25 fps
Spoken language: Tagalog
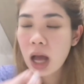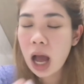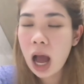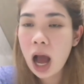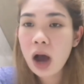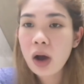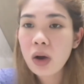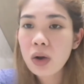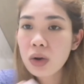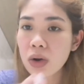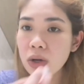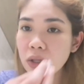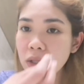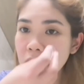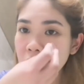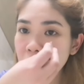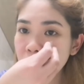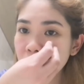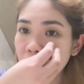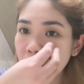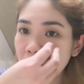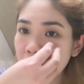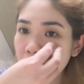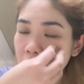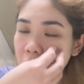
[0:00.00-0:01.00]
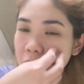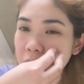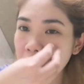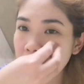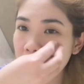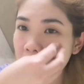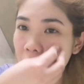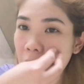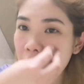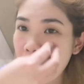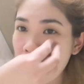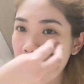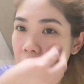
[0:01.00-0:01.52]
Ako, dito ko lang
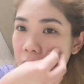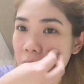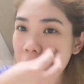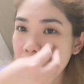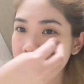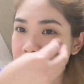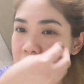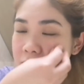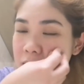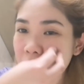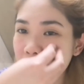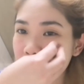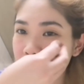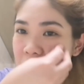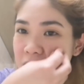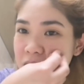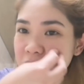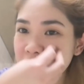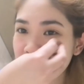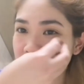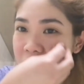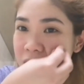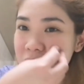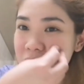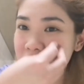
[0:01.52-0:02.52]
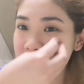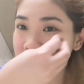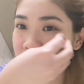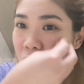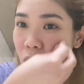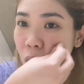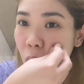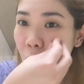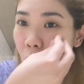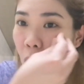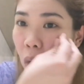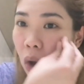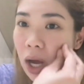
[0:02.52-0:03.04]
nilalagay sa may cheeks
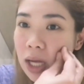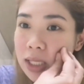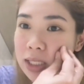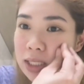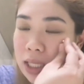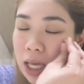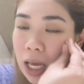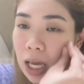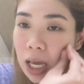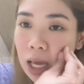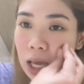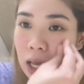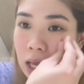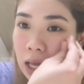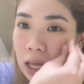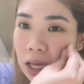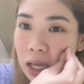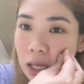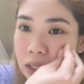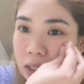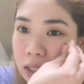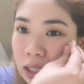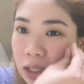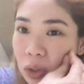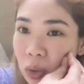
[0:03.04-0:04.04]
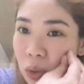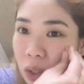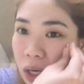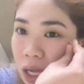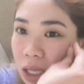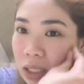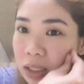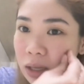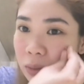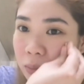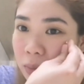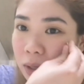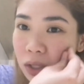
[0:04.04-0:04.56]
ko kasi dito
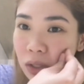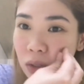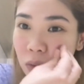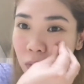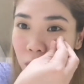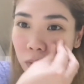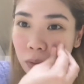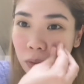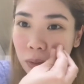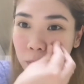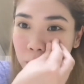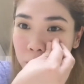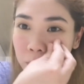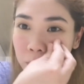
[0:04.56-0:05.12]
lang naman yung